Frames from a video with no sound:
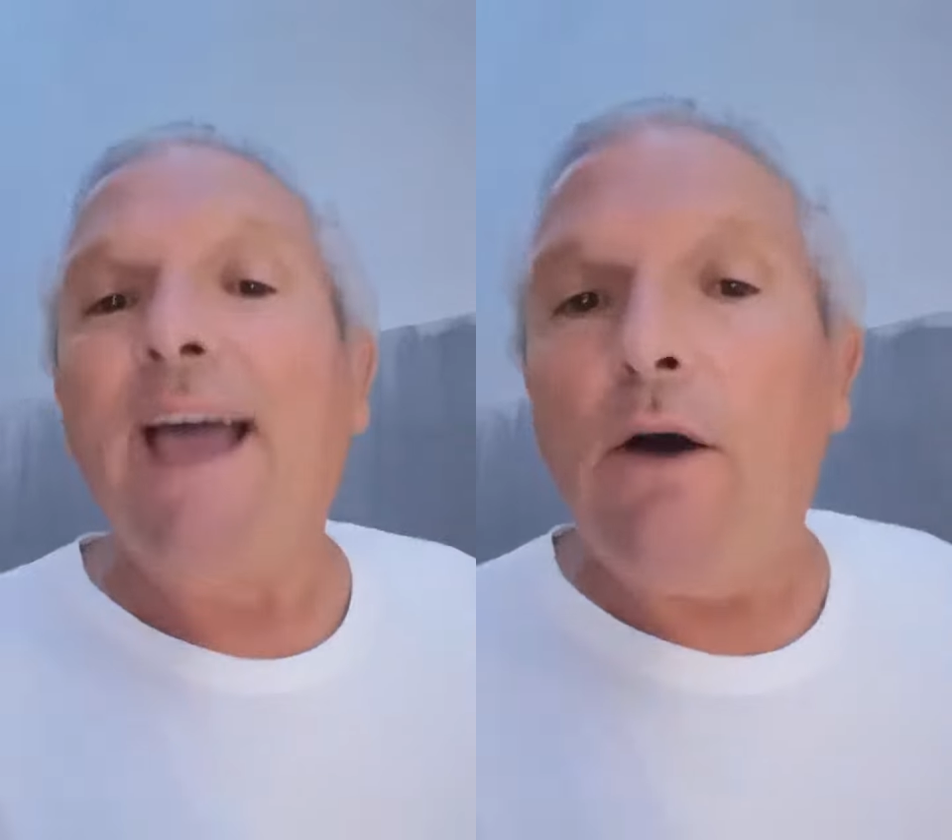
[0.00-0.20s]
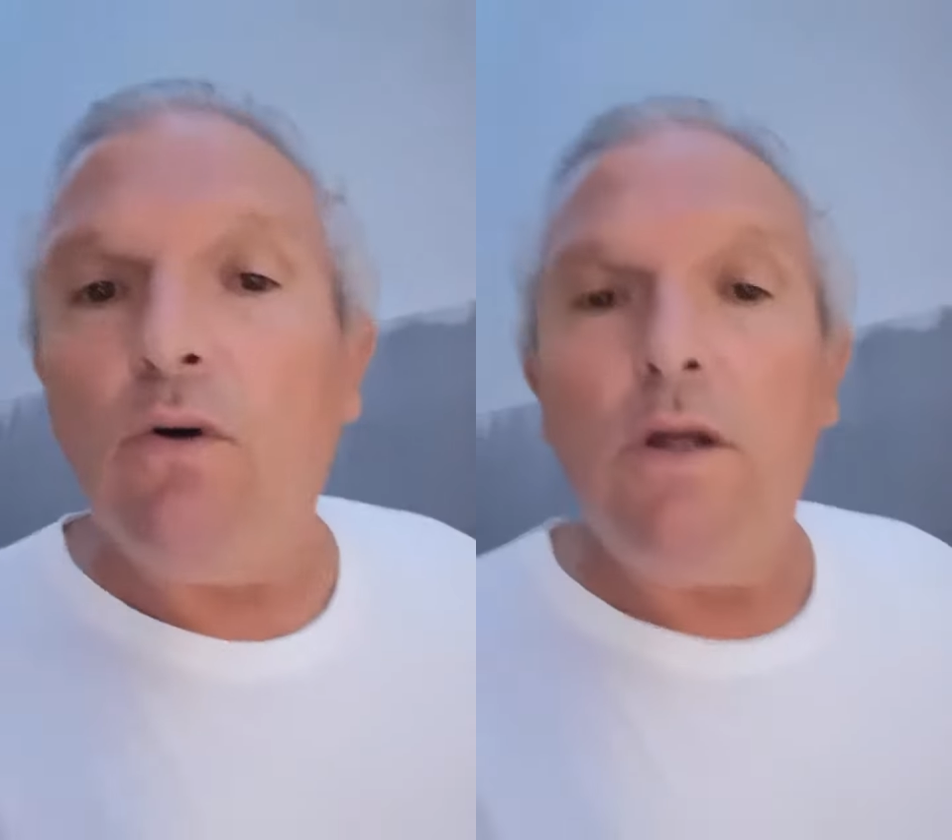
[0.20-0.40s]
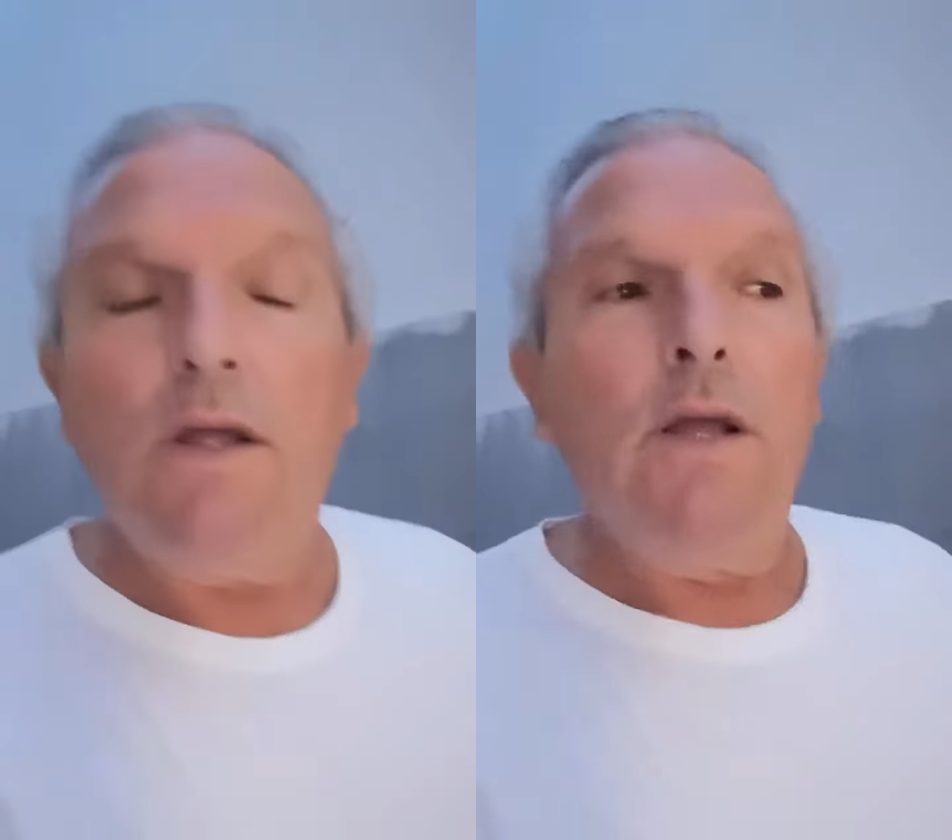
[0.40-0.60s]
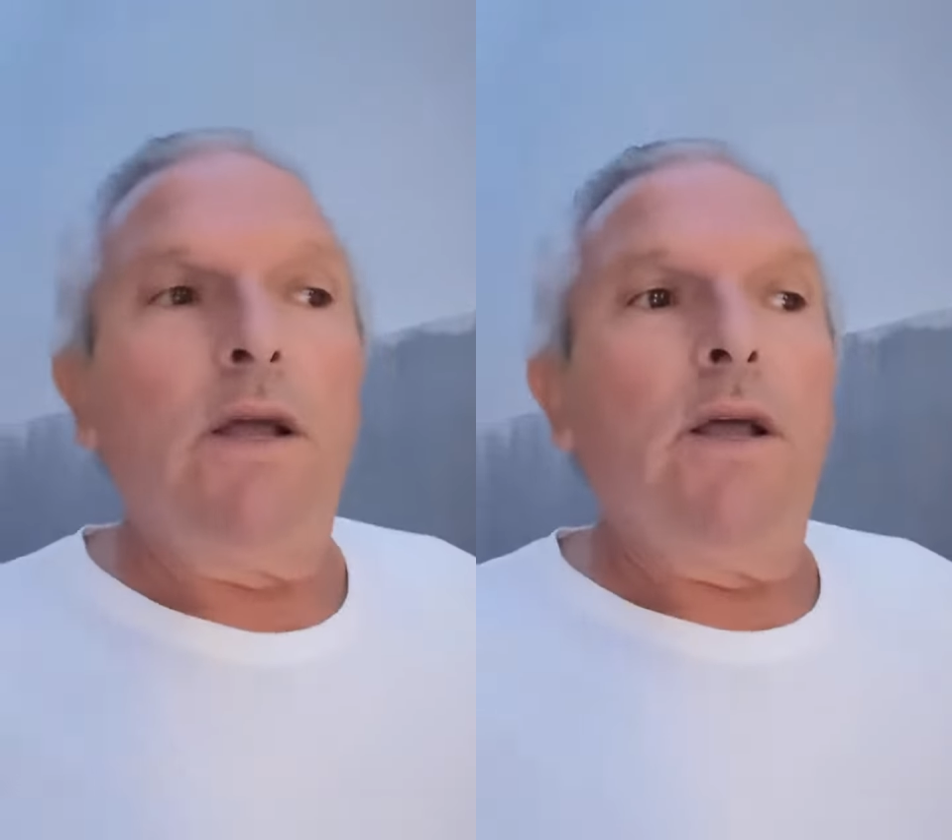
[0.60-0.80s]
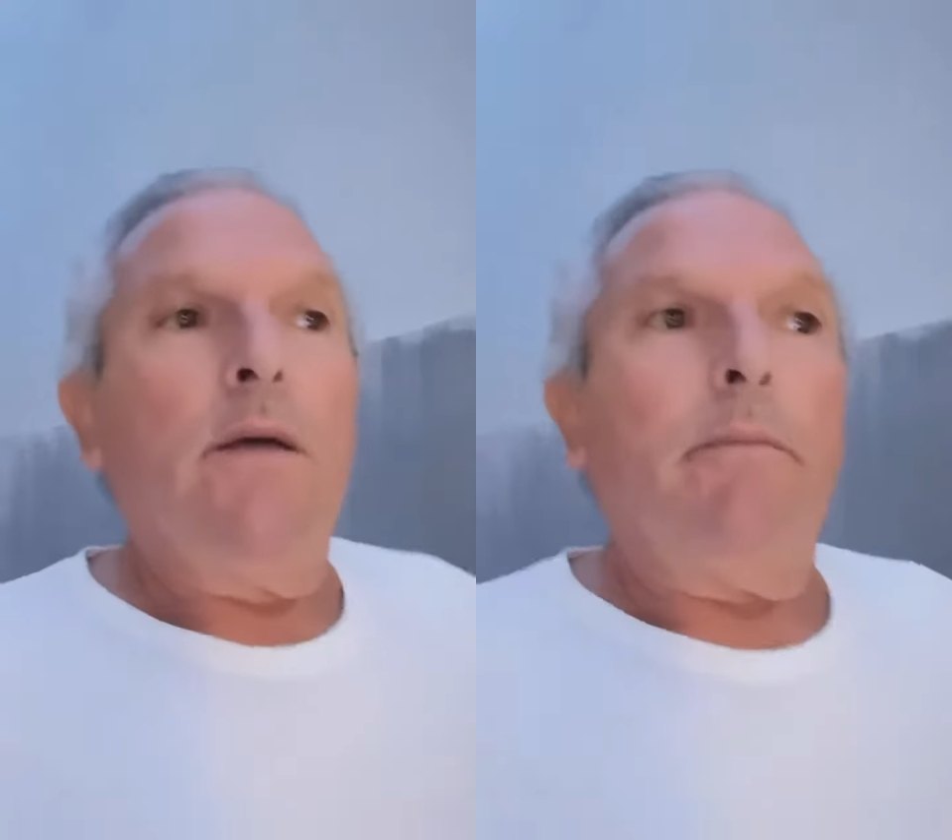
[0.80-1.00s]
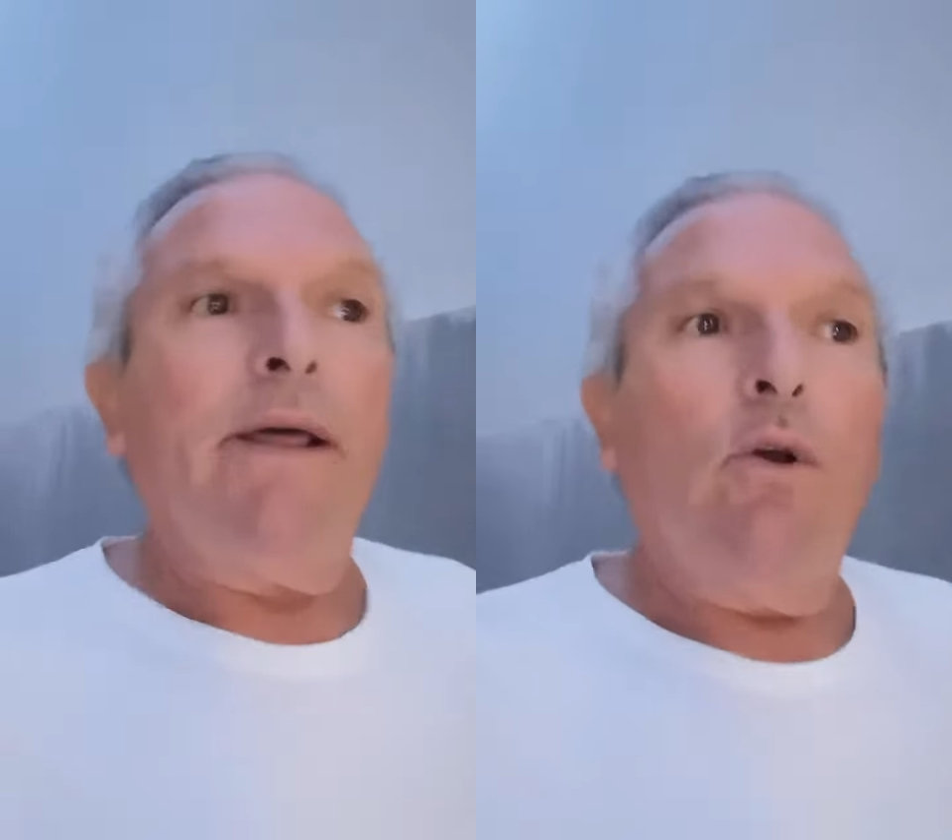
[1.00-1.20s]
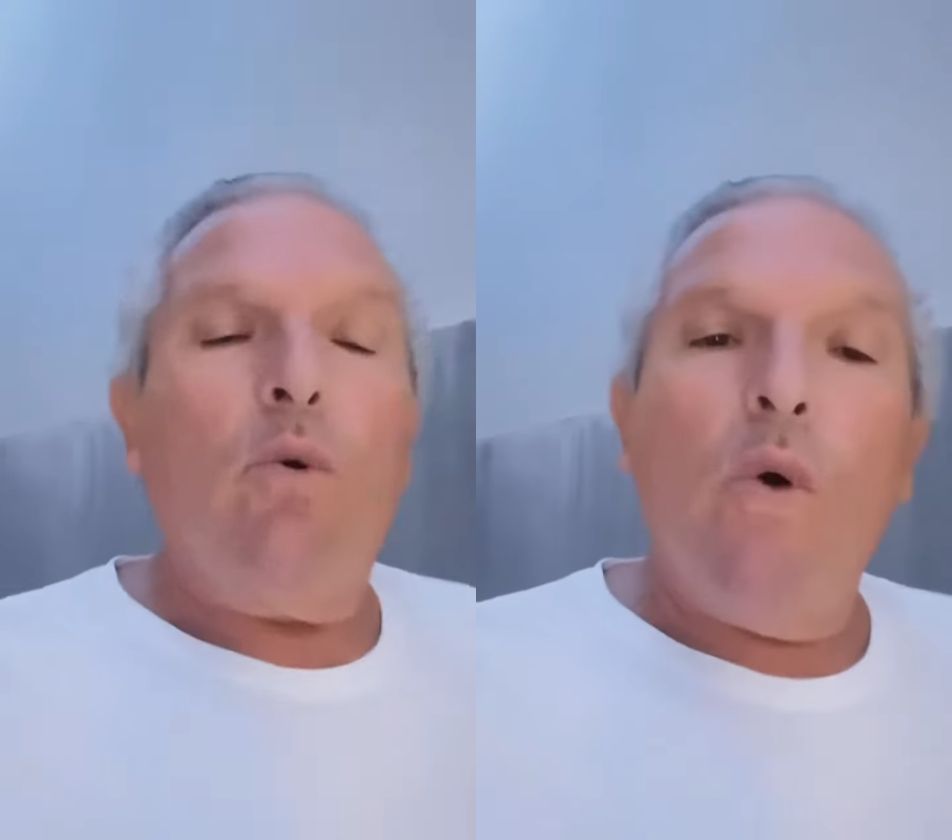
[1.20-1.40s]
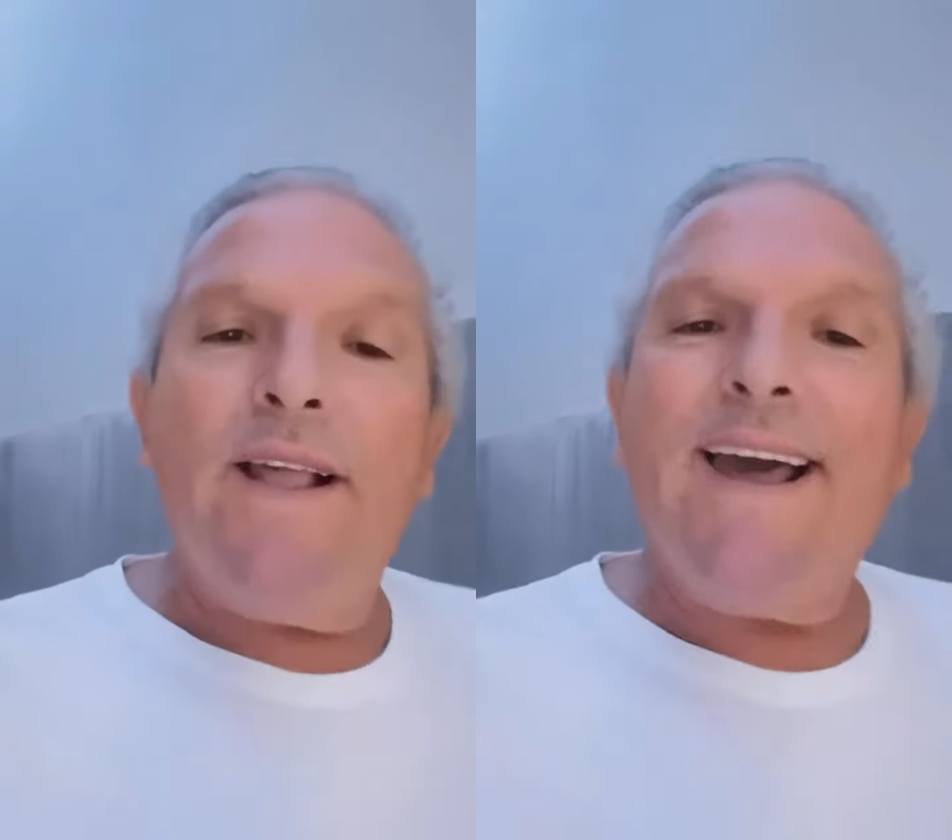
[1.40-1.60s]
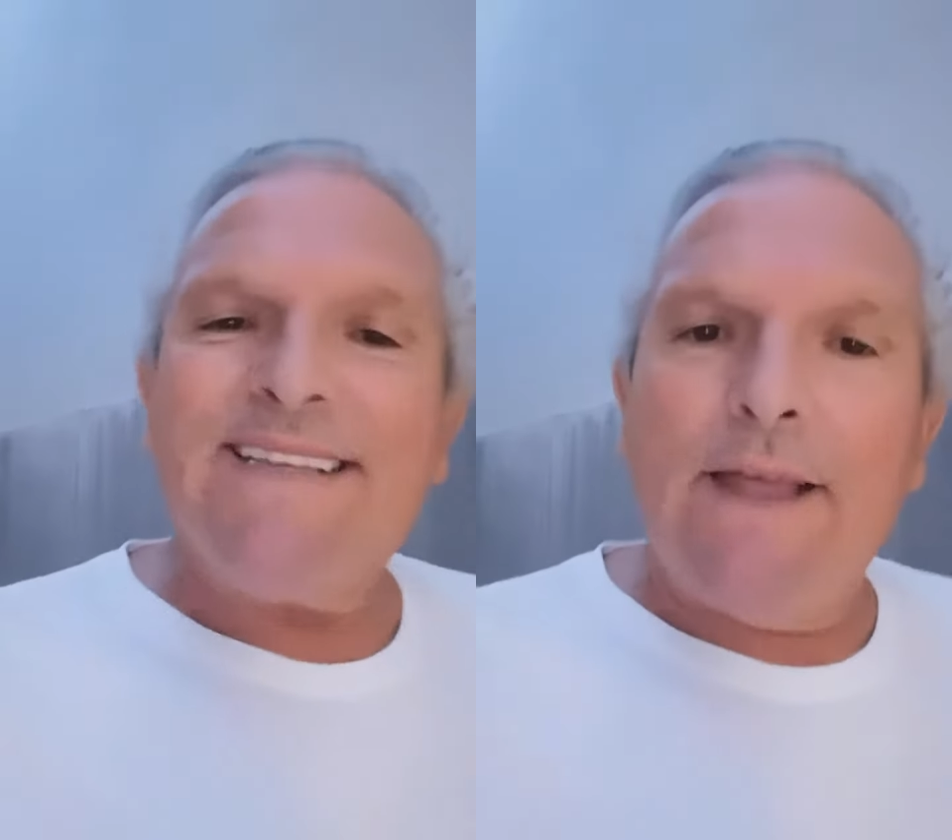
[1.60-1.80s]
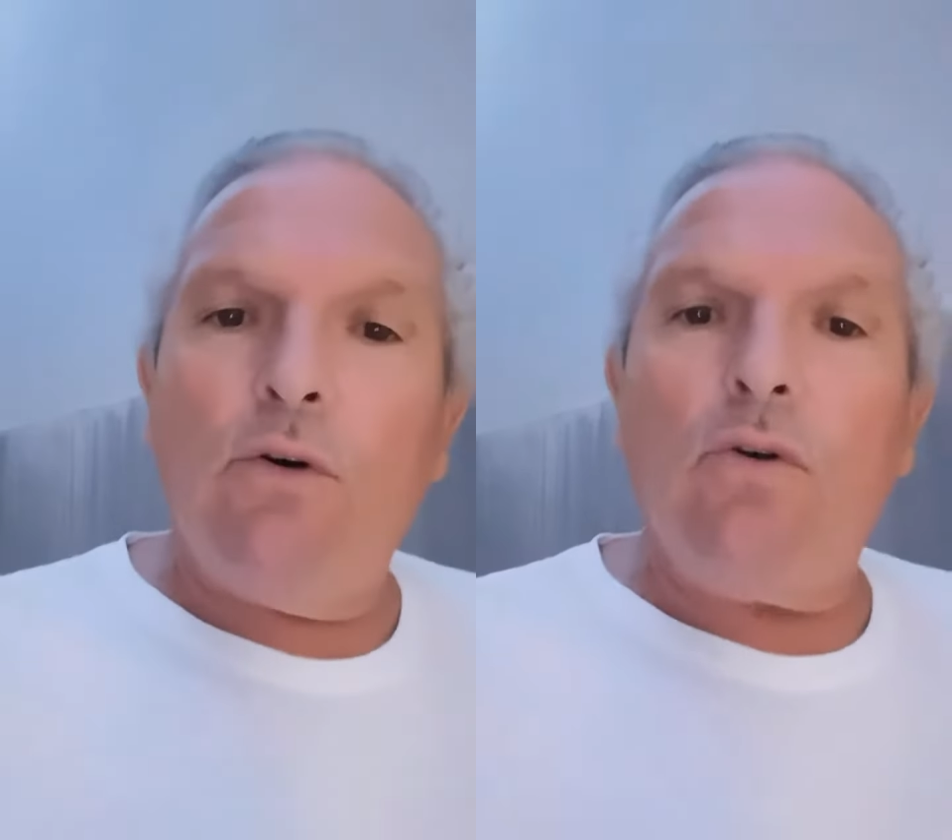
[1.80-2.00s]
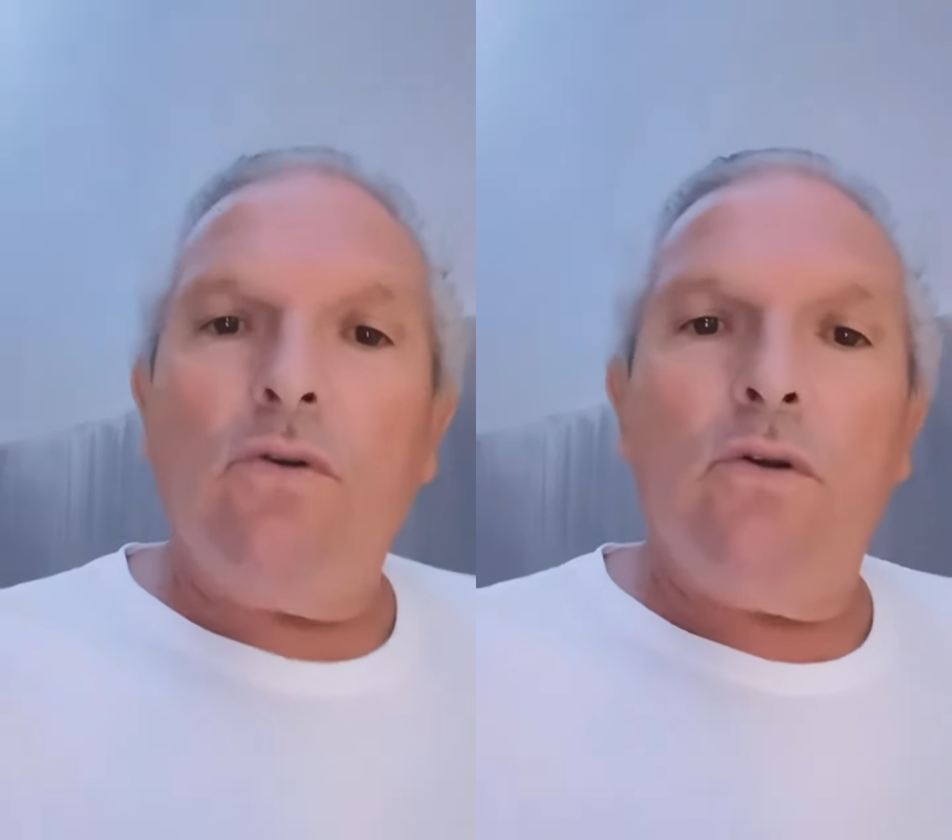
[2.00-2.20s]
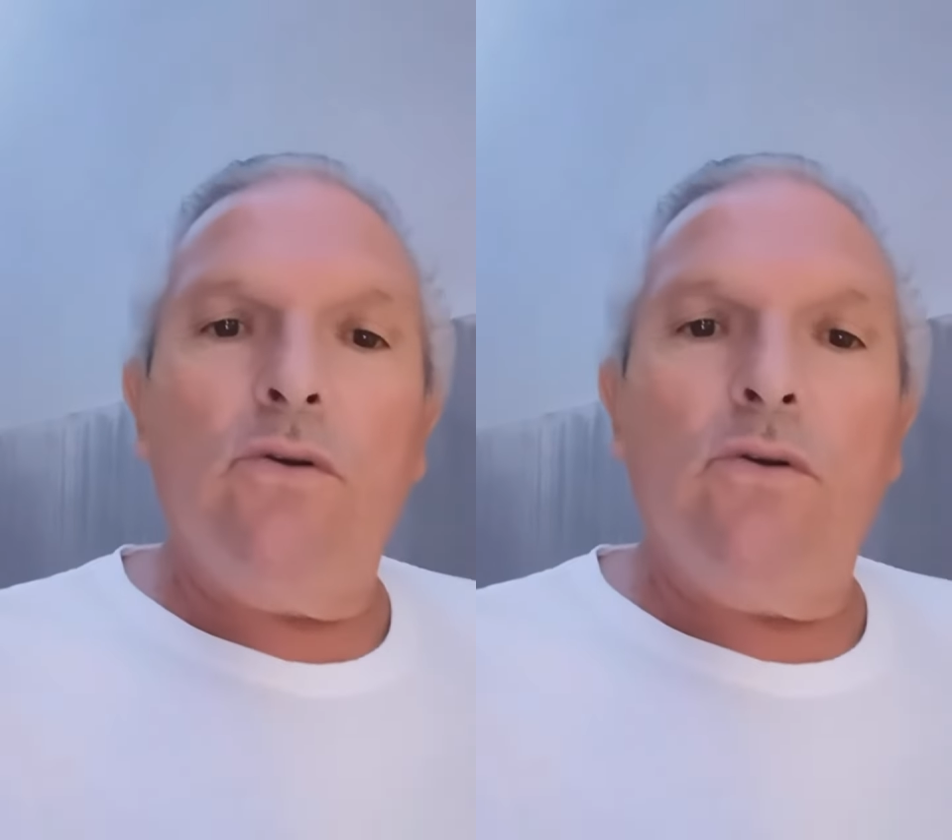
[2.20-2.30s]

callao, pero el buen cazador